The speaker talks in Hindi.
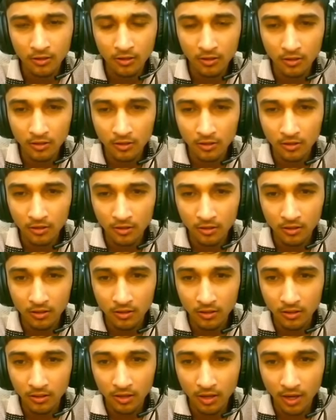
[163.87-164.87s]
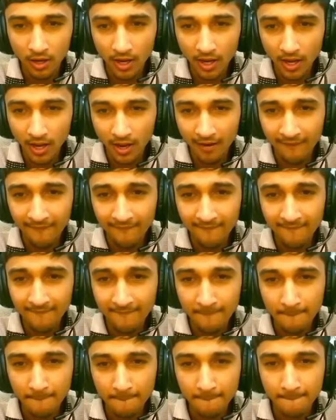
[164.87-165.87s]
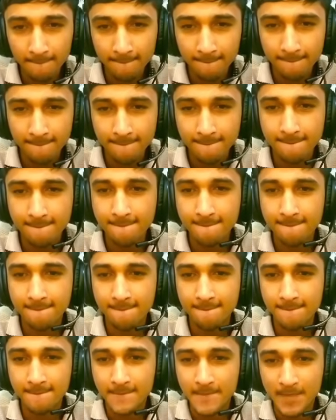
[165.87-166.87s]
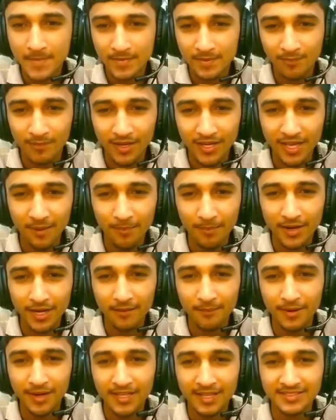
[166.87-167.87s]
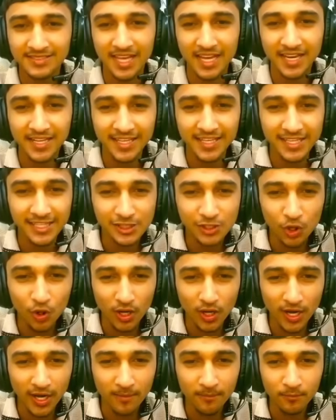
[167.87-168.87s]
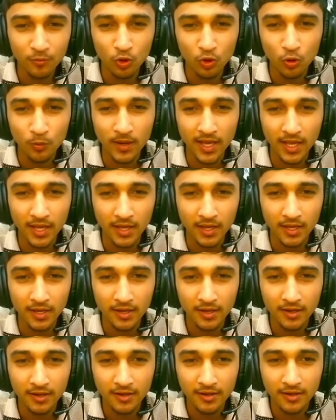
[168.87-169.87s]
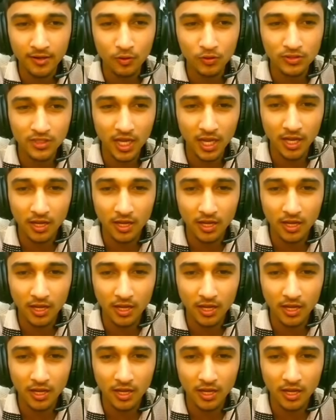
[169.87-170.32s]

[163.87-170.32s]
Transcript: मारो मारो रियॉर्ड को मारो बढ़िया बढ़िया बढ़िया साले किल चोर आराम नूबड़े रुक जा